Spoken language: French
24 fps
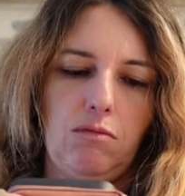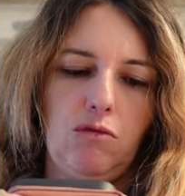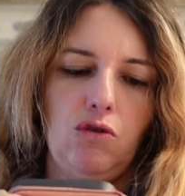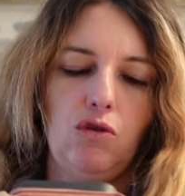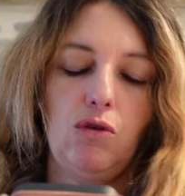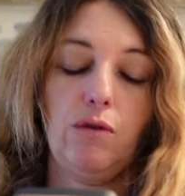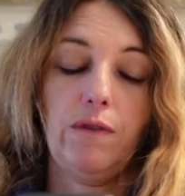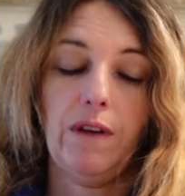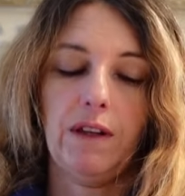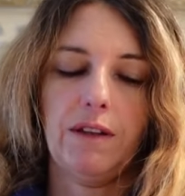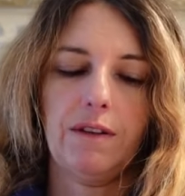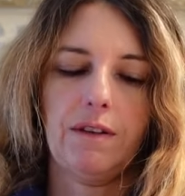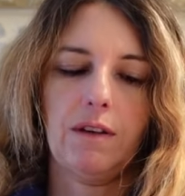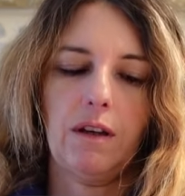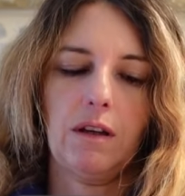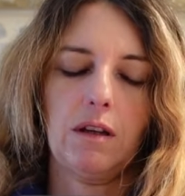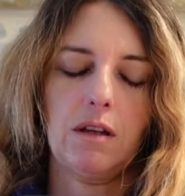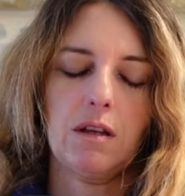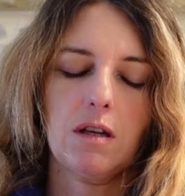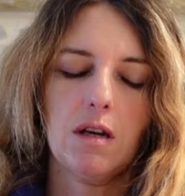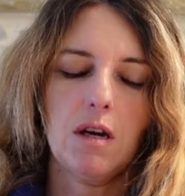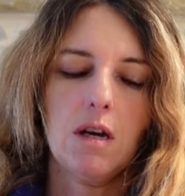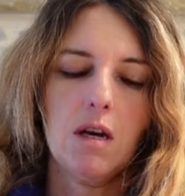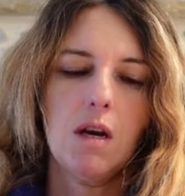2,25.
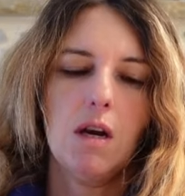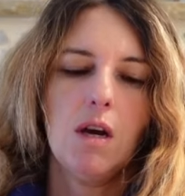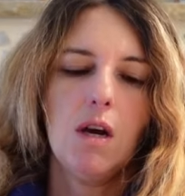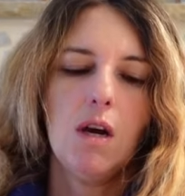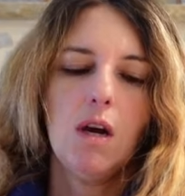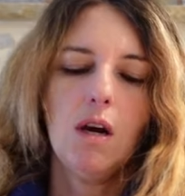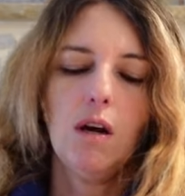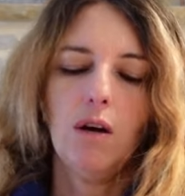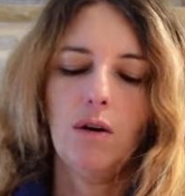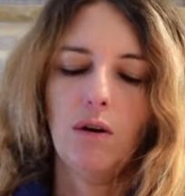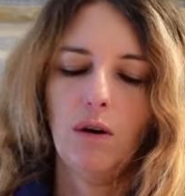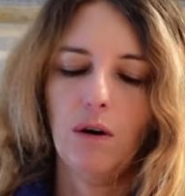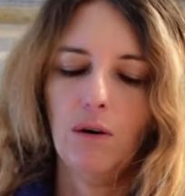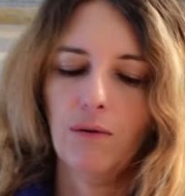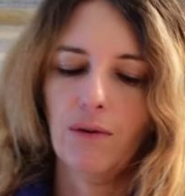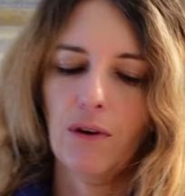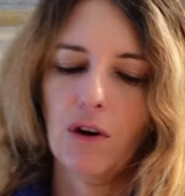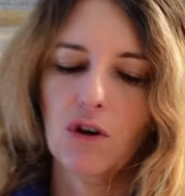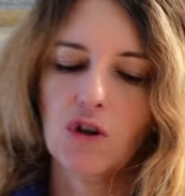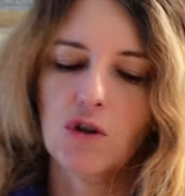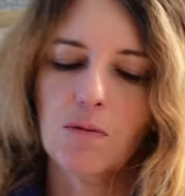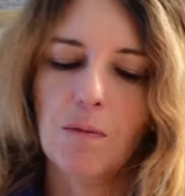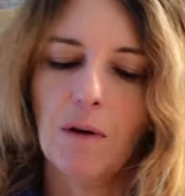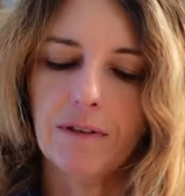Euh,
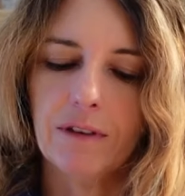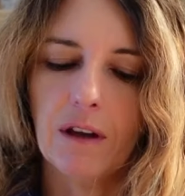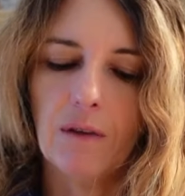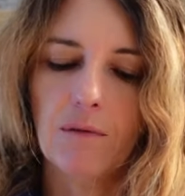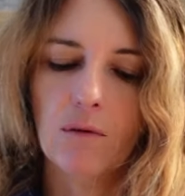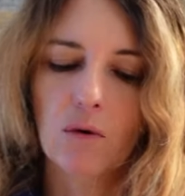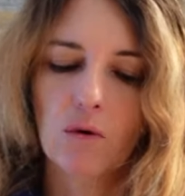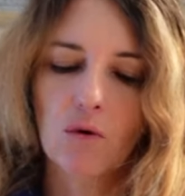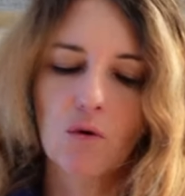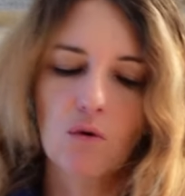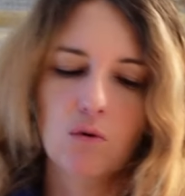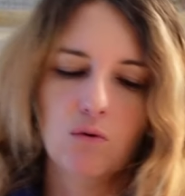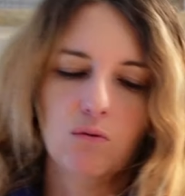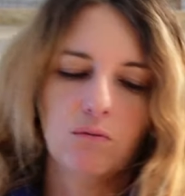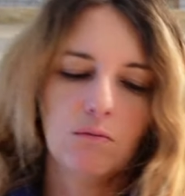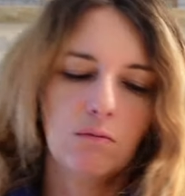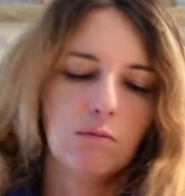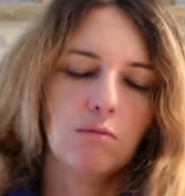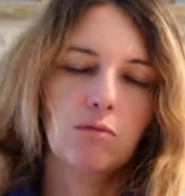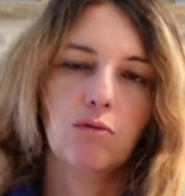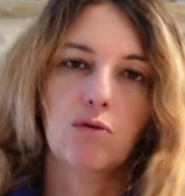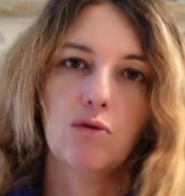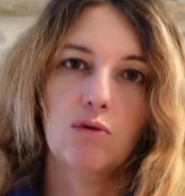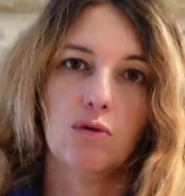franchement, ça vaut le coup.
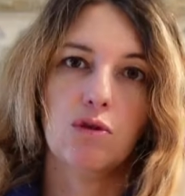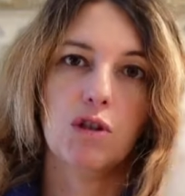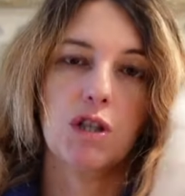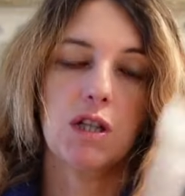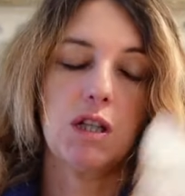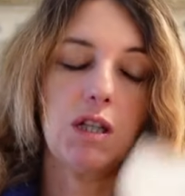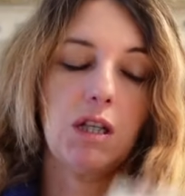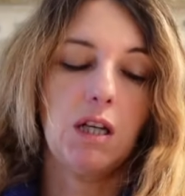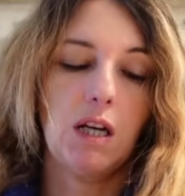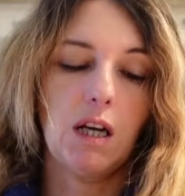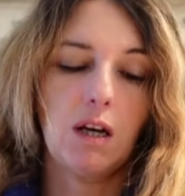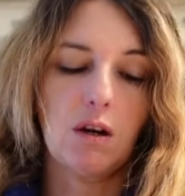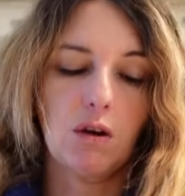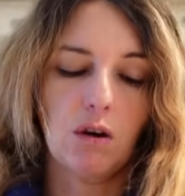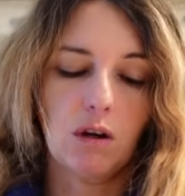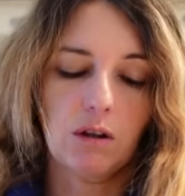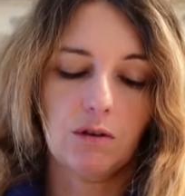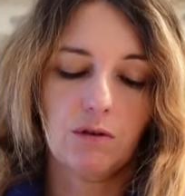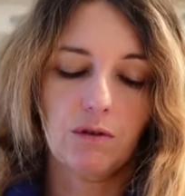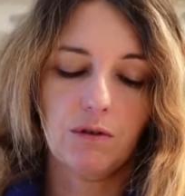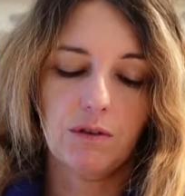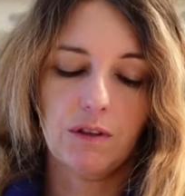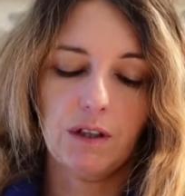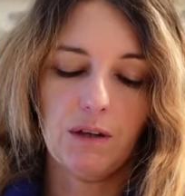Sur Chine, les coques
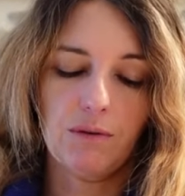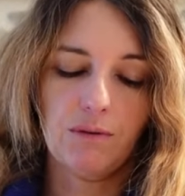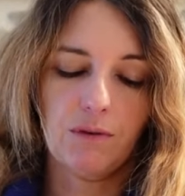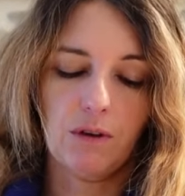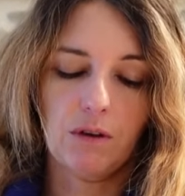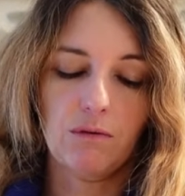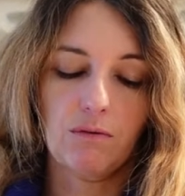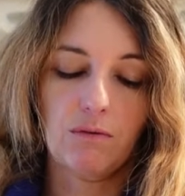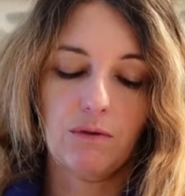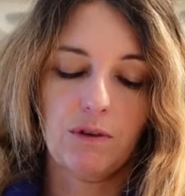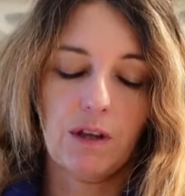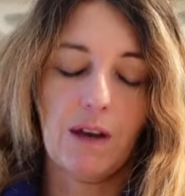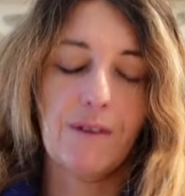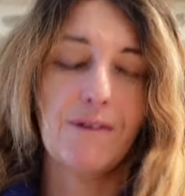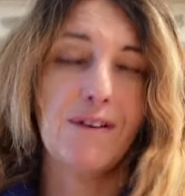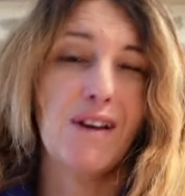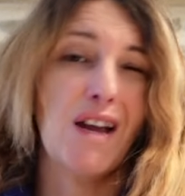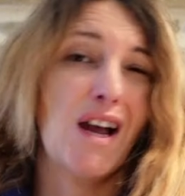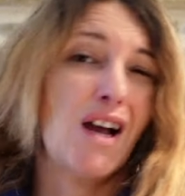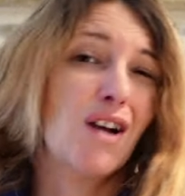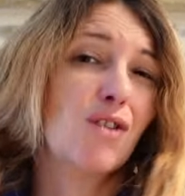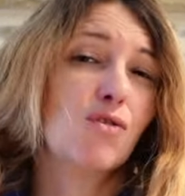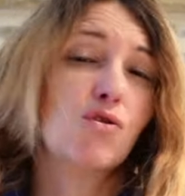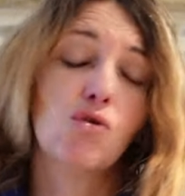de téléphone, vous avez
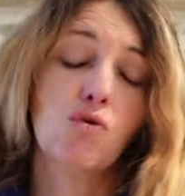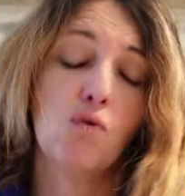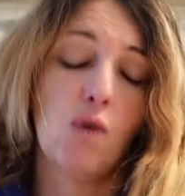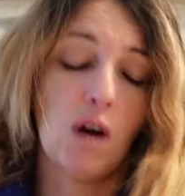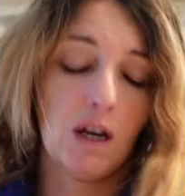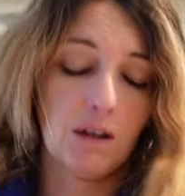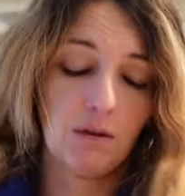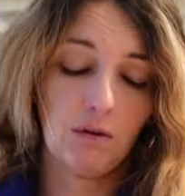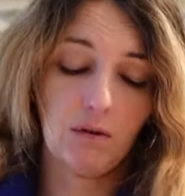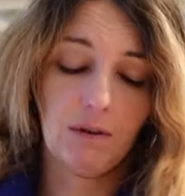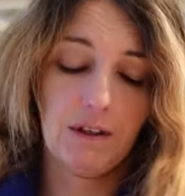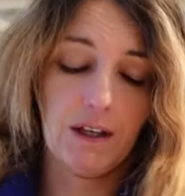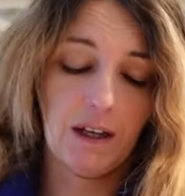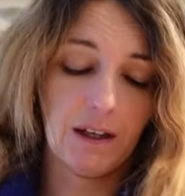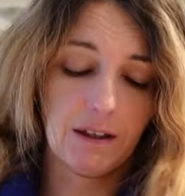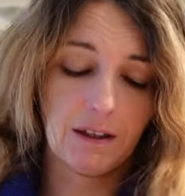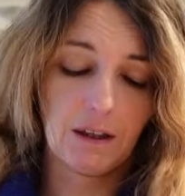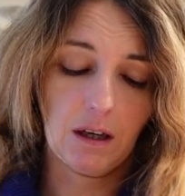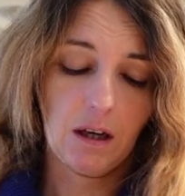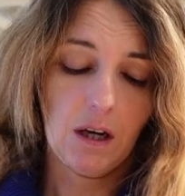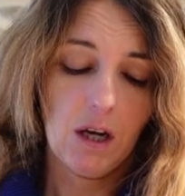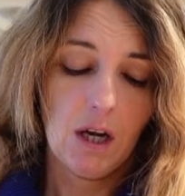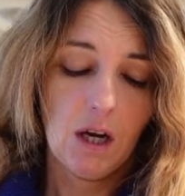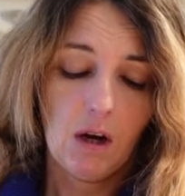un choix de
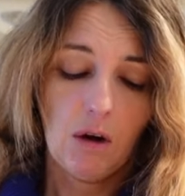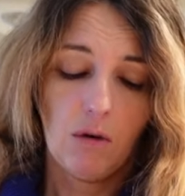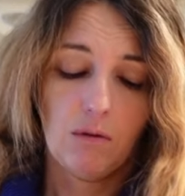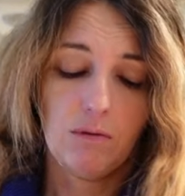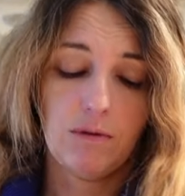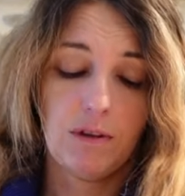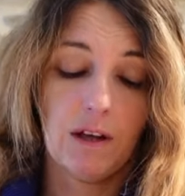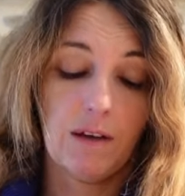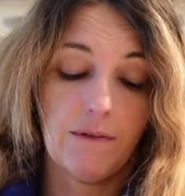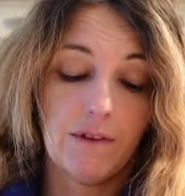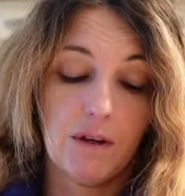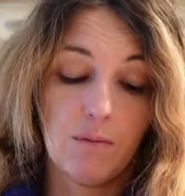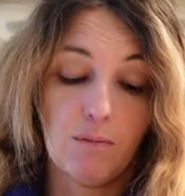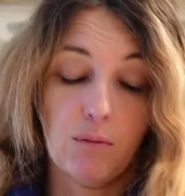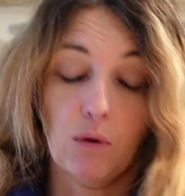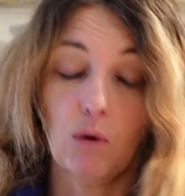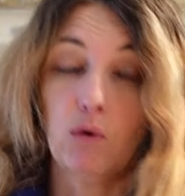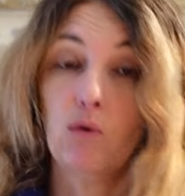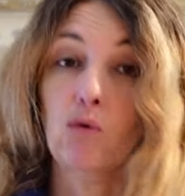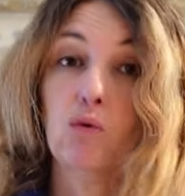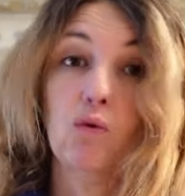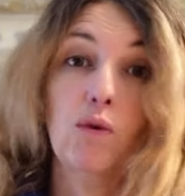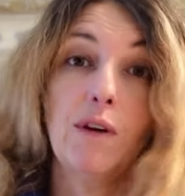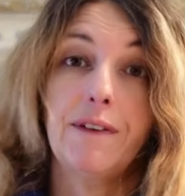dingue. Vous avez pour
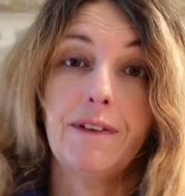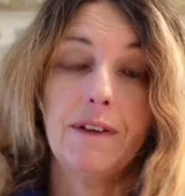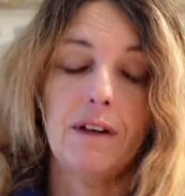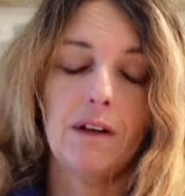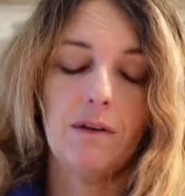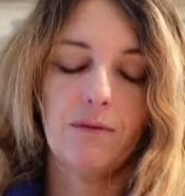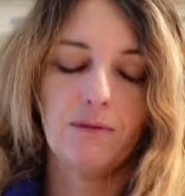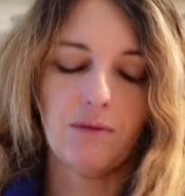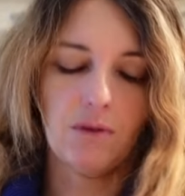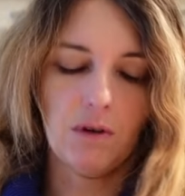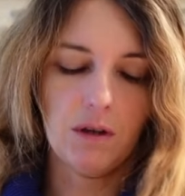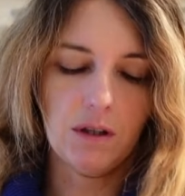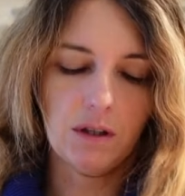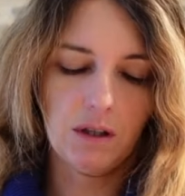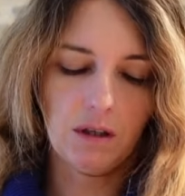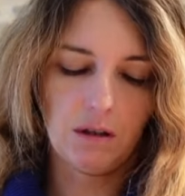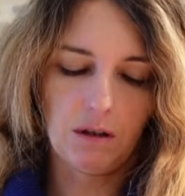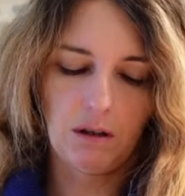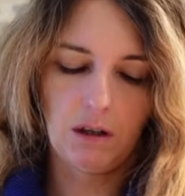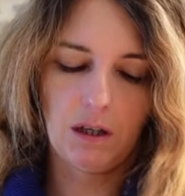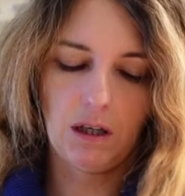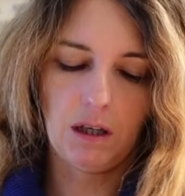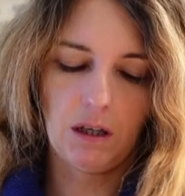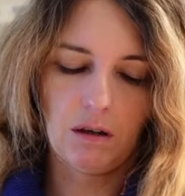tous les téléphones
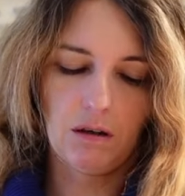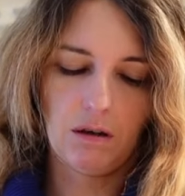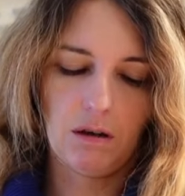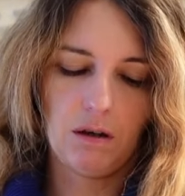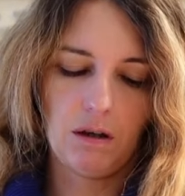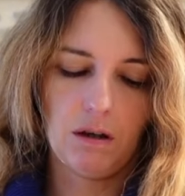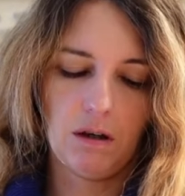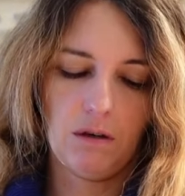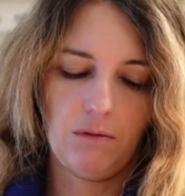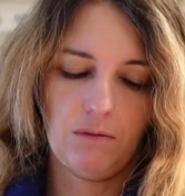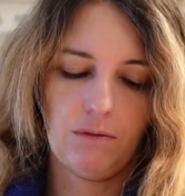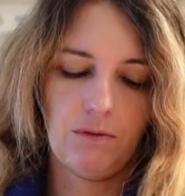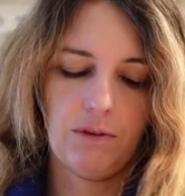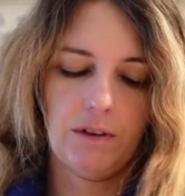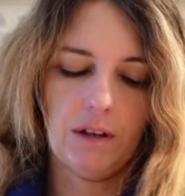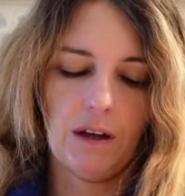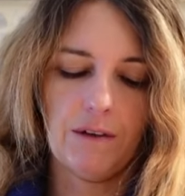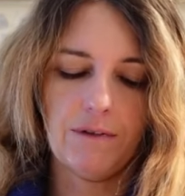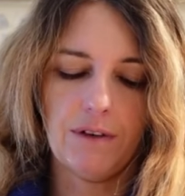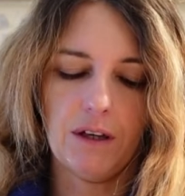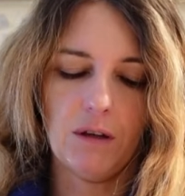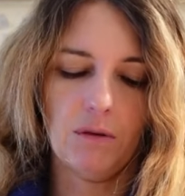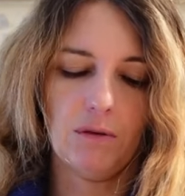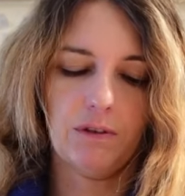et vous
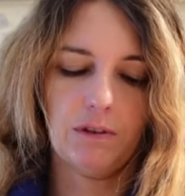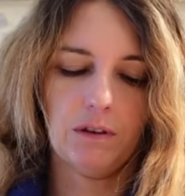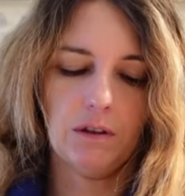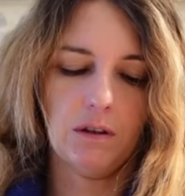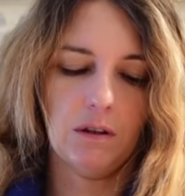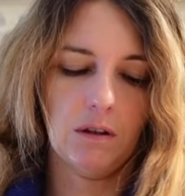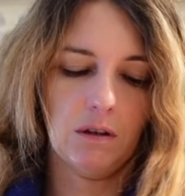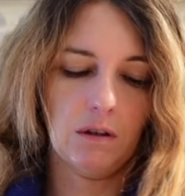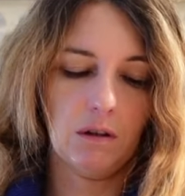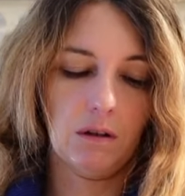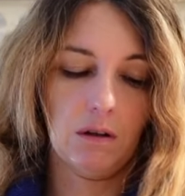avez aussi...